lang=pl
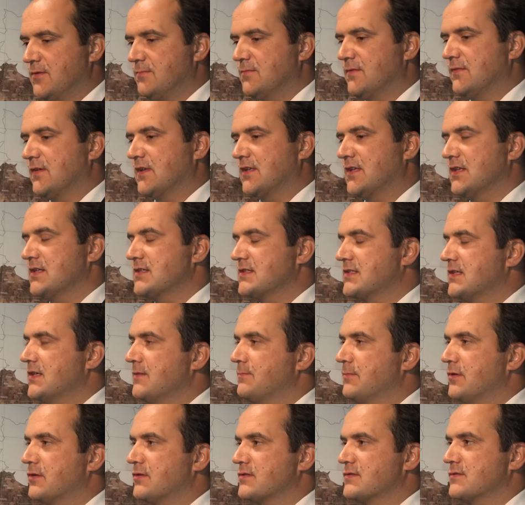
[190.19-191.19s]
Obywatelskiej
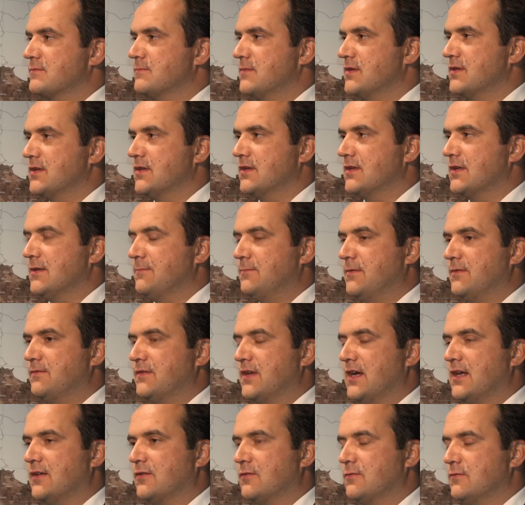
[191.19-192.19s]
i Porozumienia dla
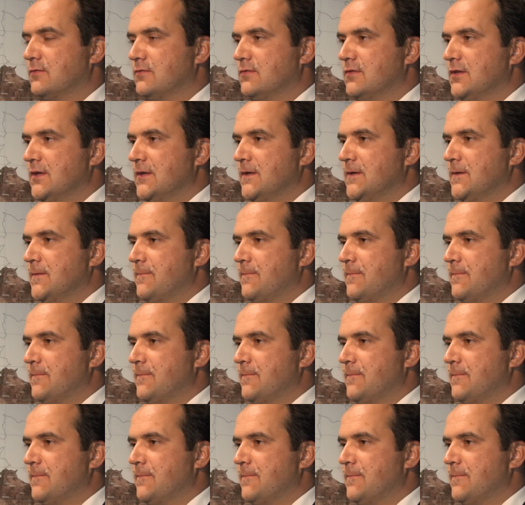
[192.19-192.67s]
Powiatu